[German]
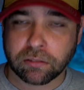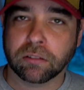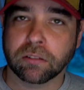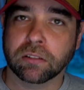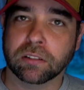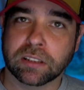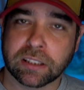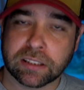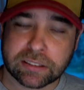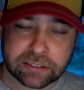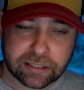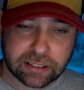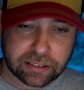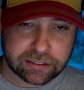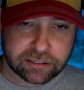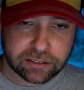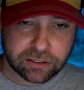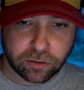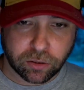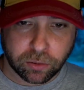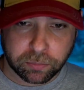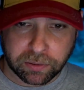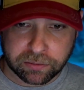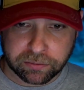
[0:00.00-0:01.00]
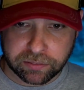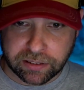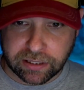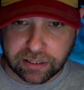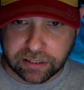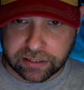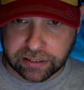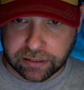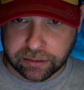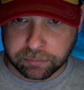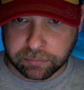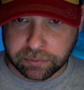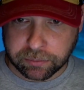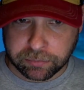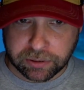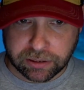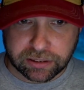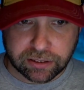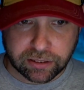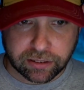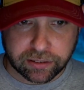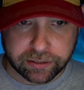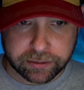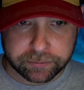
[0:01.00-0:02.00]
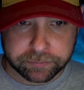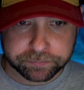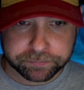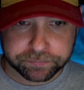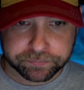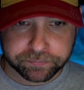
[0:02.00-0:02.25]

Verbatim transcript: und das Ganze nochmal wiedergeben im Detail.